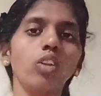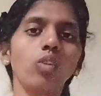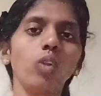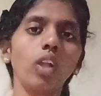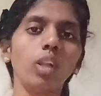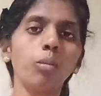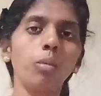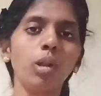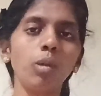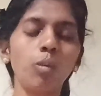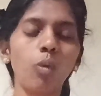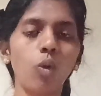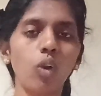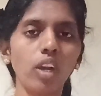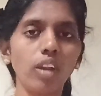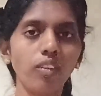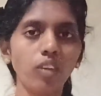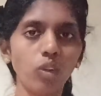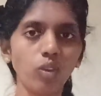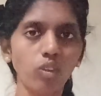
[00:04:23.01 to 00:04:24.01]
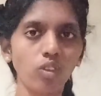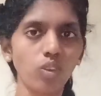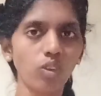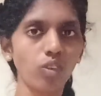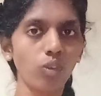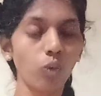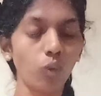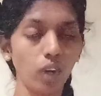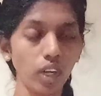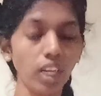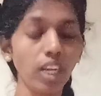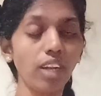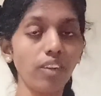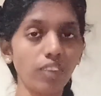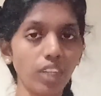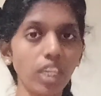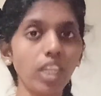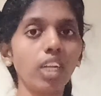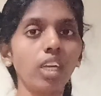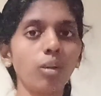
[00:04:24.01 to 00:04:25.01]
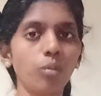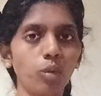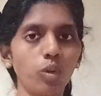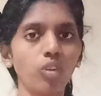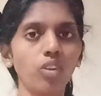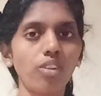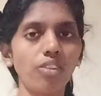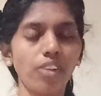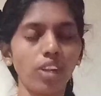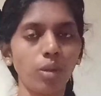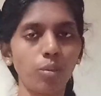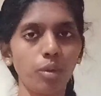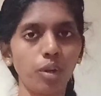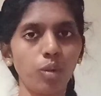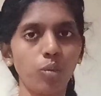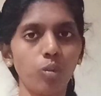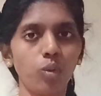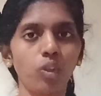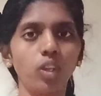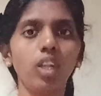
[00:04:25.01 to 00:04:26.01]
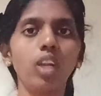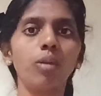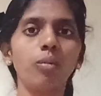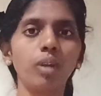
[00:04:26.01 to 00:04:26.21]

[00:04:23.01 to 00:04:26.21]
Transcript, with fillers: ஸோ அந்த மாதிரி நம்ம ஒன் ஹவர் ஒன்ஸ் வந்து ஒன் ஹவருக்கு நம்ம வந்து செக் பண்ணும்போது